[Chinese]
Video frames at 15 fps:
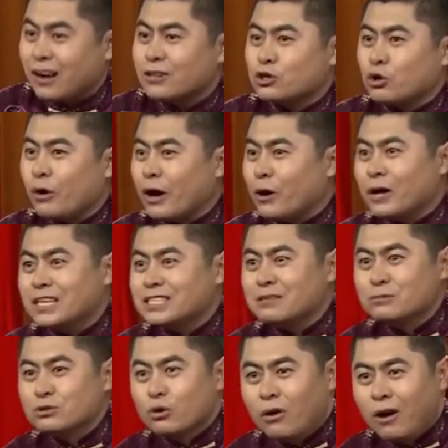退回来这
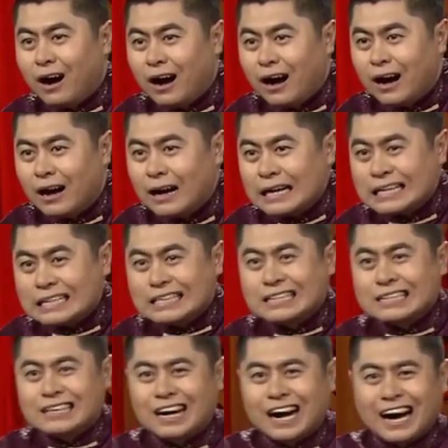么多，
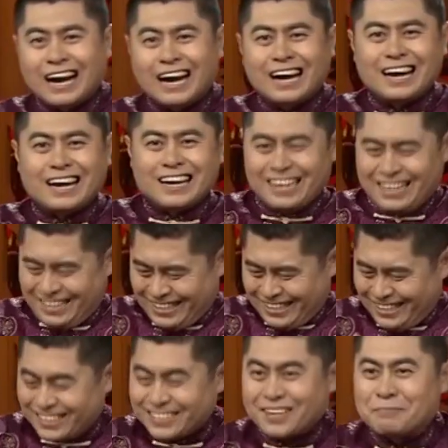呵，
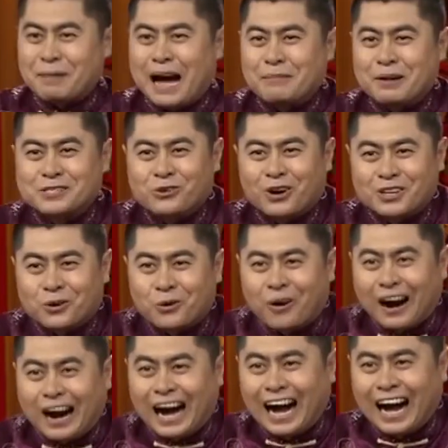这买卖做得过
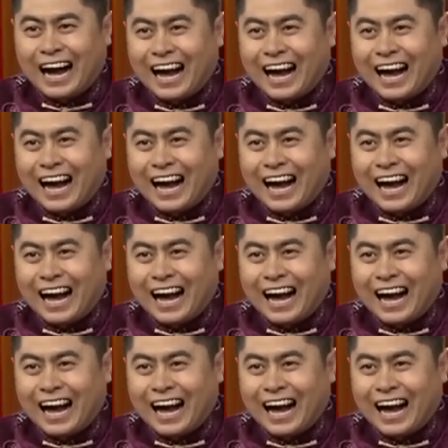啊！